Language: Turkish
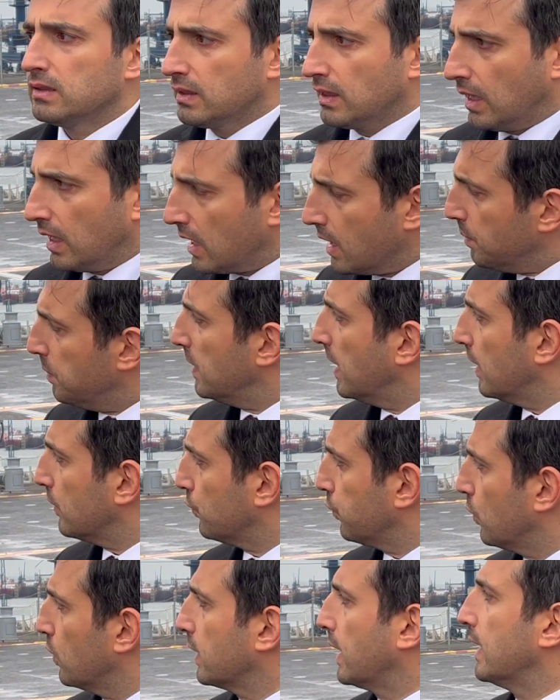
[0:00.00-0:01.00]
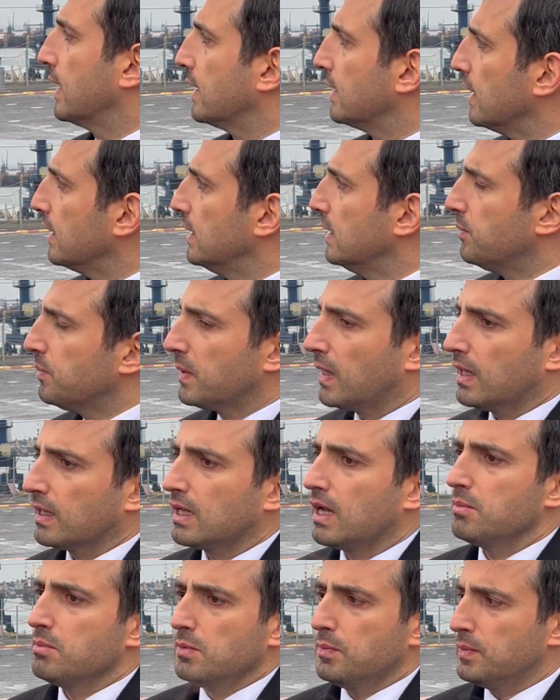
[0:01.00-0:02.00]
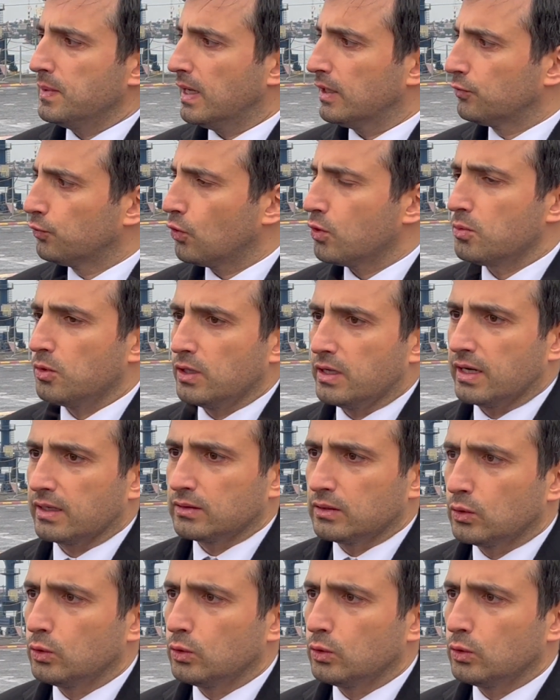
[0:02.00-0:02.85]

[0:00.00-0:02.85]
kara platform karadan inip kalkan bir platform olarak da